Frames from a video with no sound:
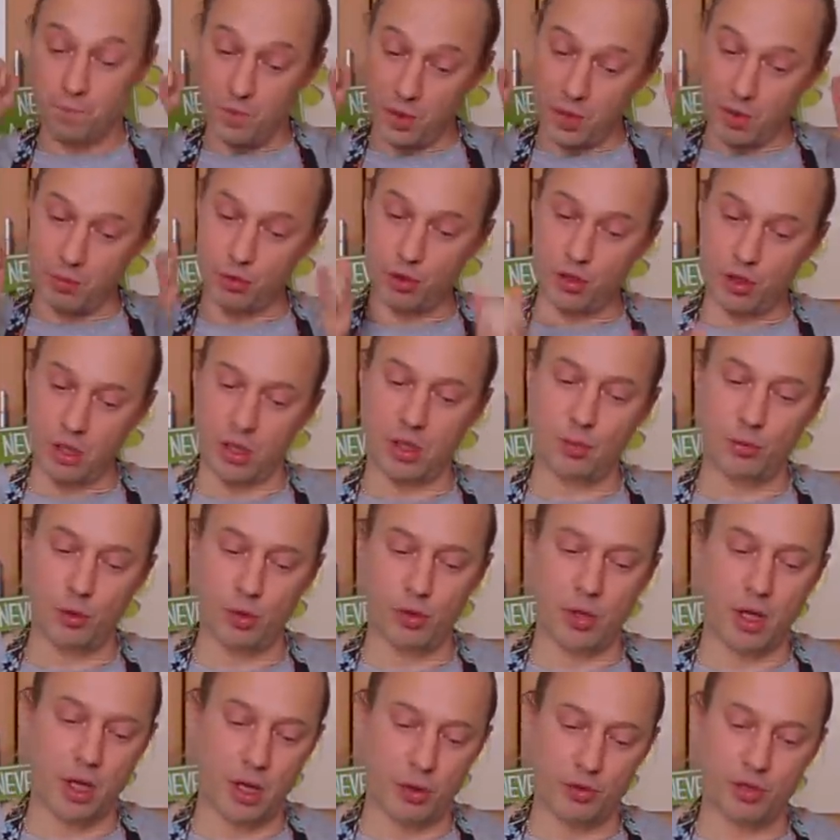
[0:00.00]
Потому что это
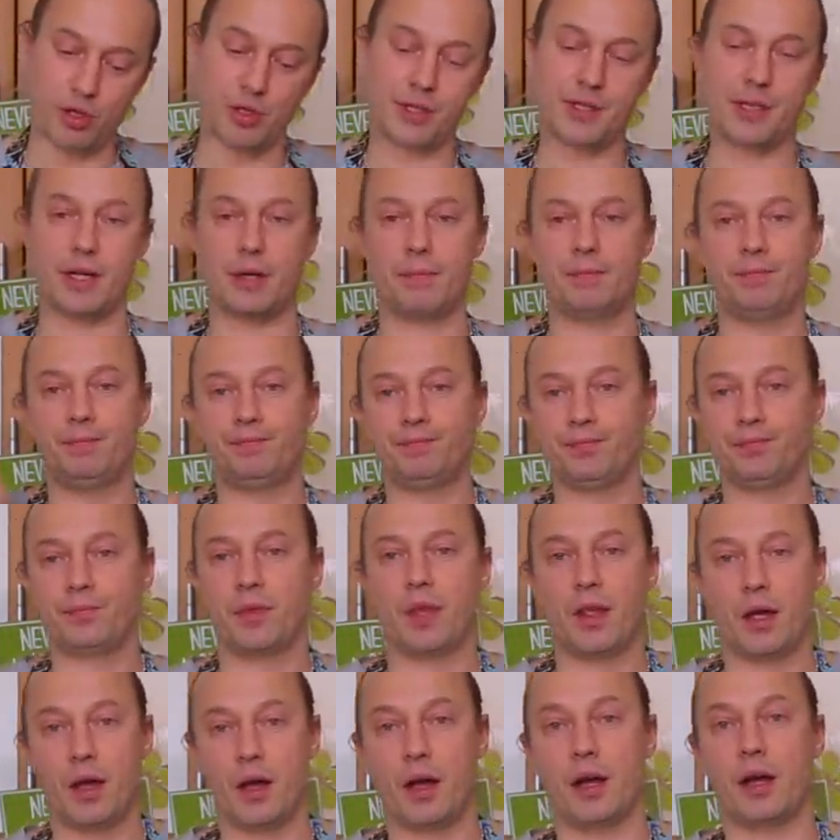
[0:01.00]
блюдо я учился
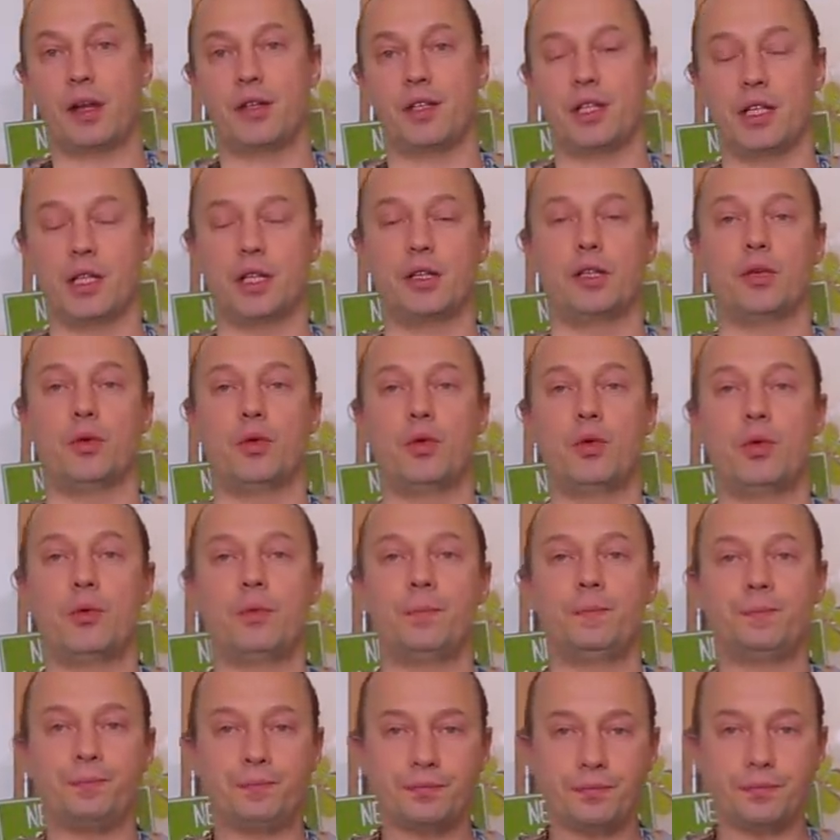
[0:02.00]
а, делать
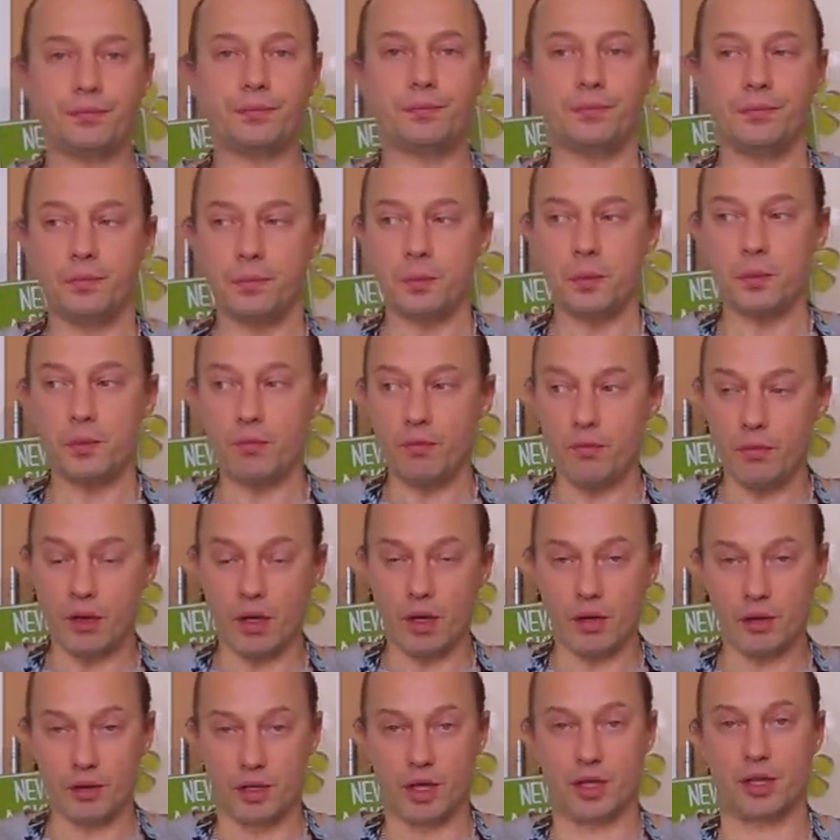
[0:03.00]
у
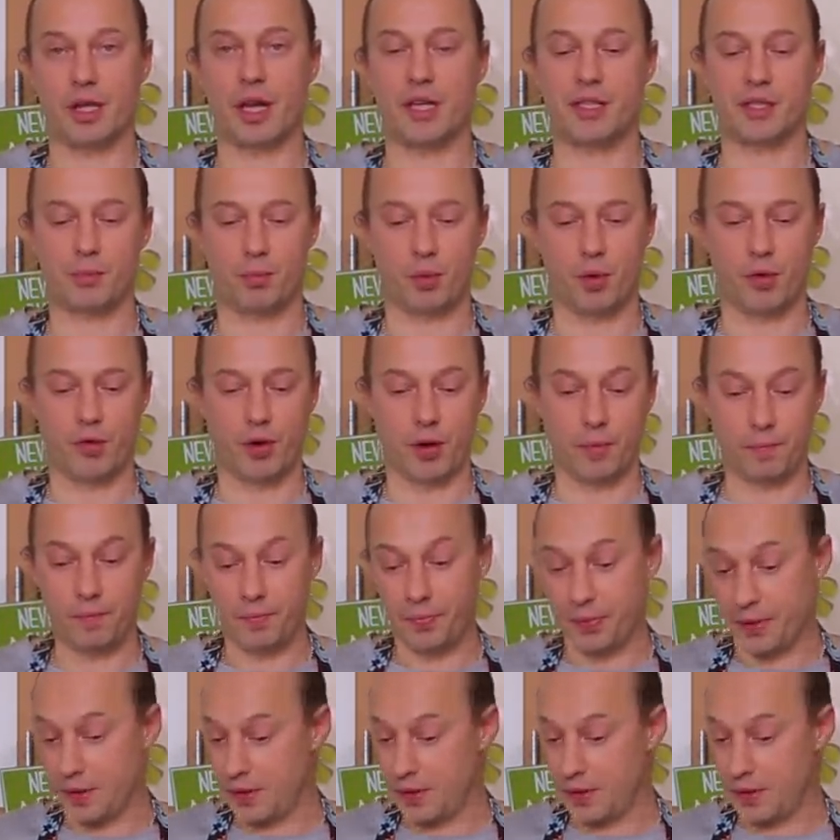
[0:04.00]
китайца-повара.